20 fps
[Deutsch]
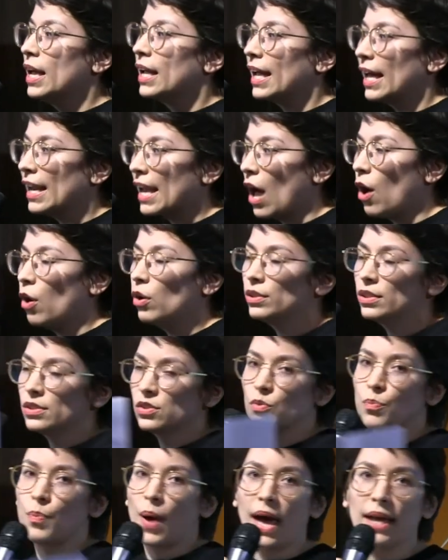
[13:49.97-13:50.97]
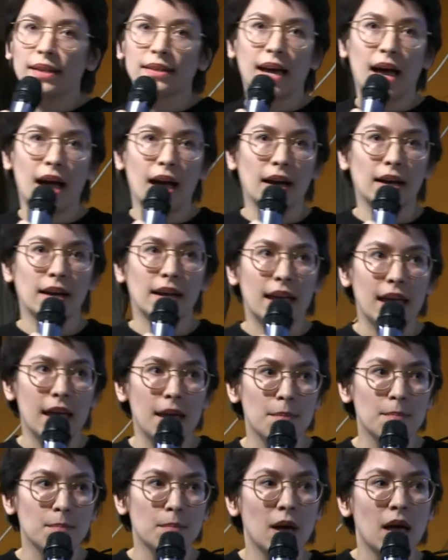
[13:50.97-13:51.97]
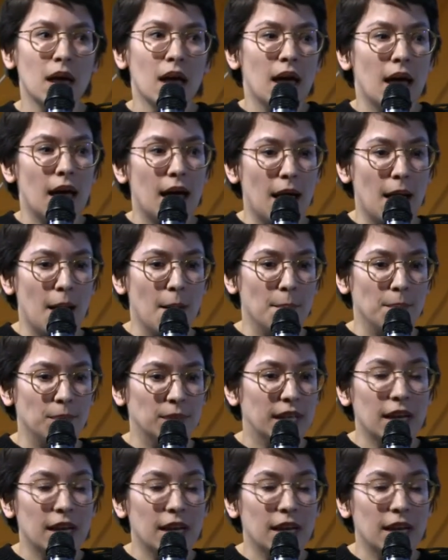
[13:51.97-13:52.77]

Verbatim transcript: kann auch dazu beitragen, eben ähm,